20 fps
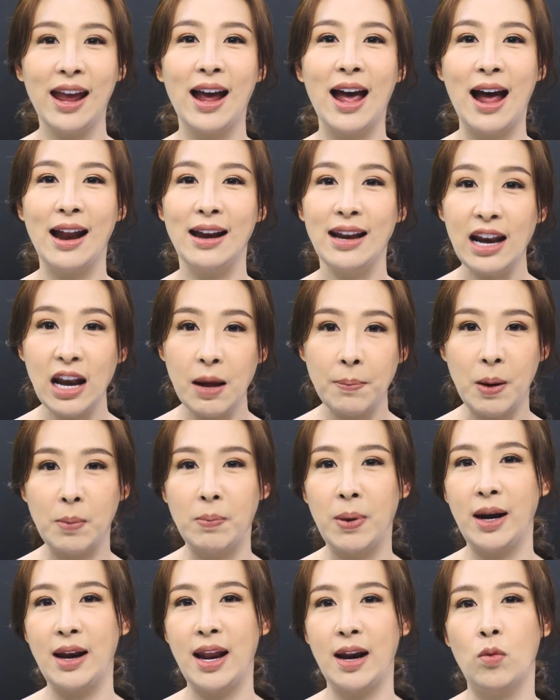ไงคะนี่เลยเป็น
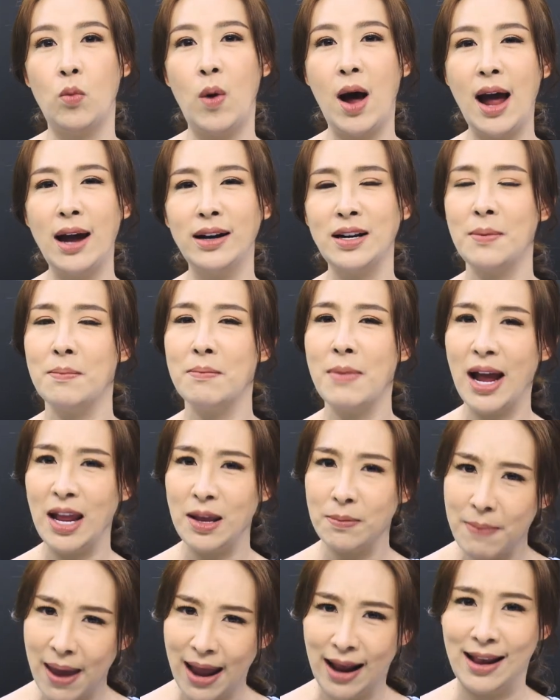ประเด็นว่าทำไม
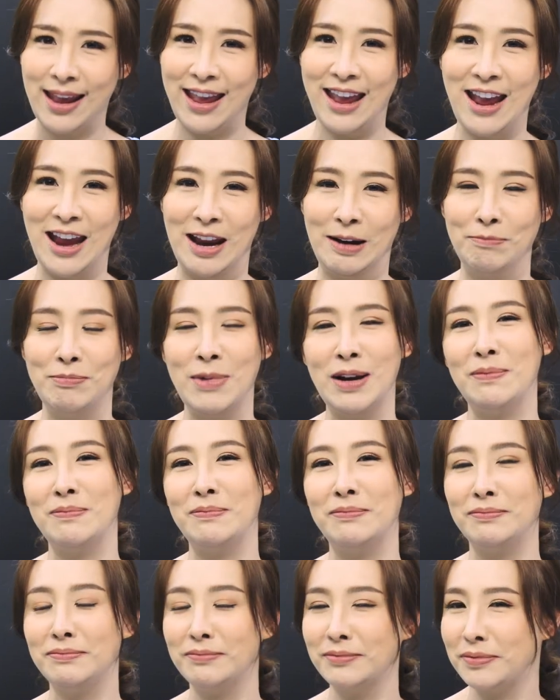แบ่งเขตมัน
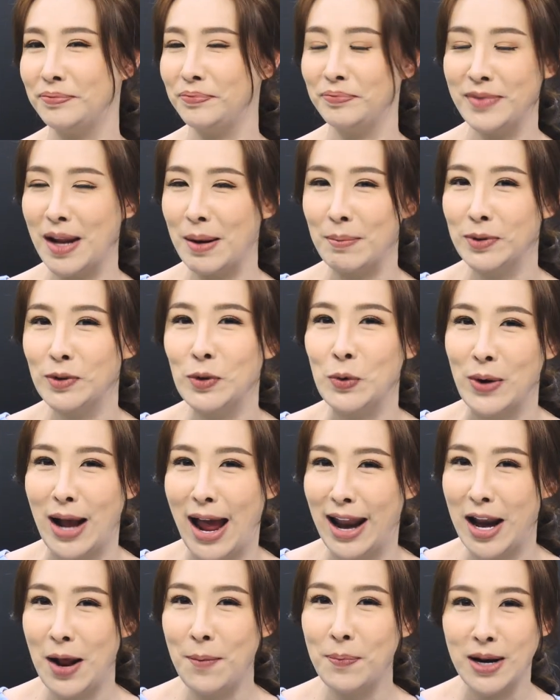นำไปสู่
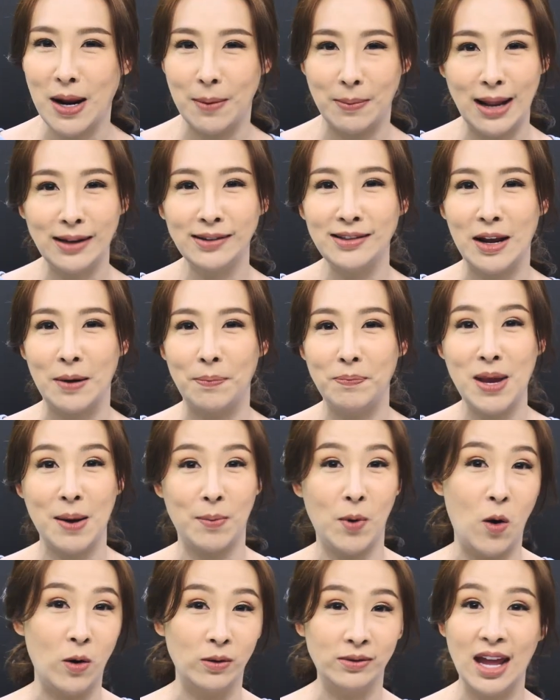การได้เปรียบและเสียเปรีย
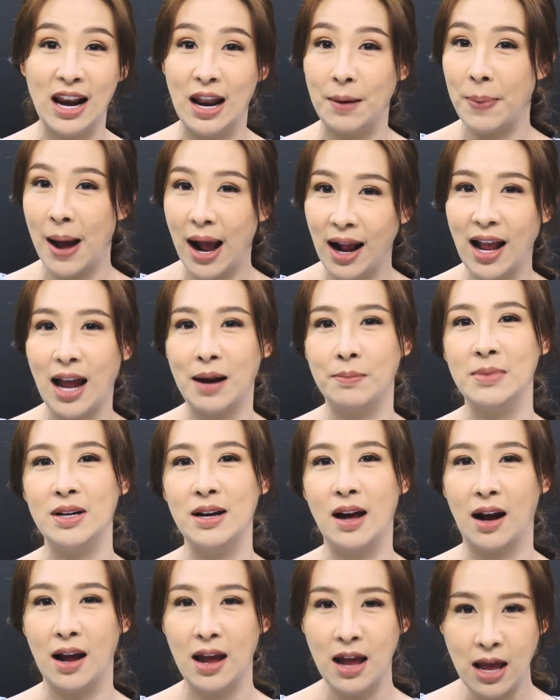บของแต่ละพรรคการ
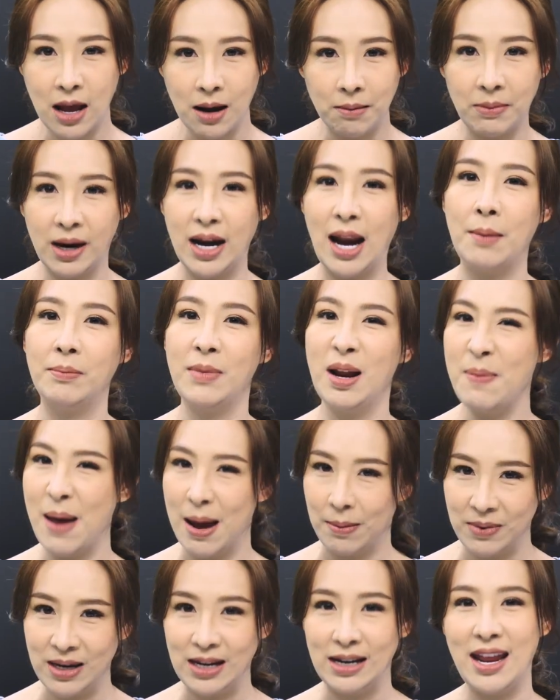เมืองมันทำได้
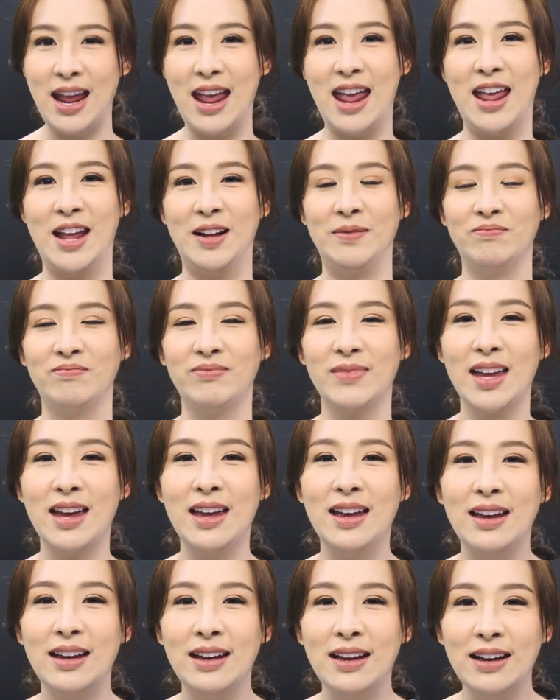แบบนี้นี่เอง
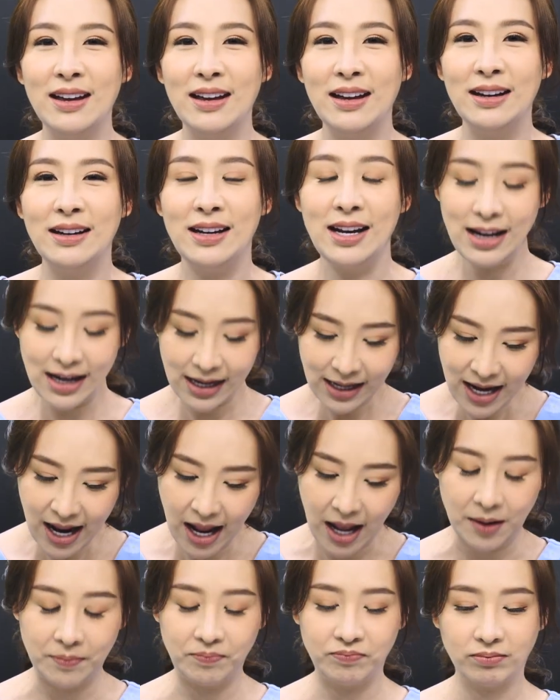ทีนี้
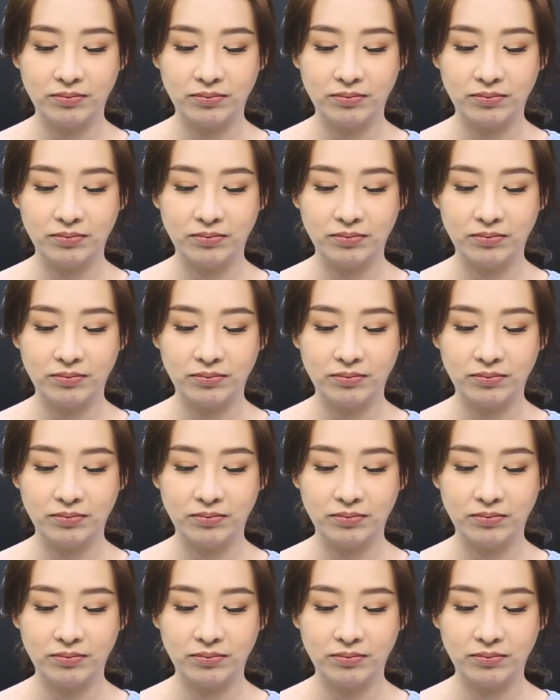เนี่ย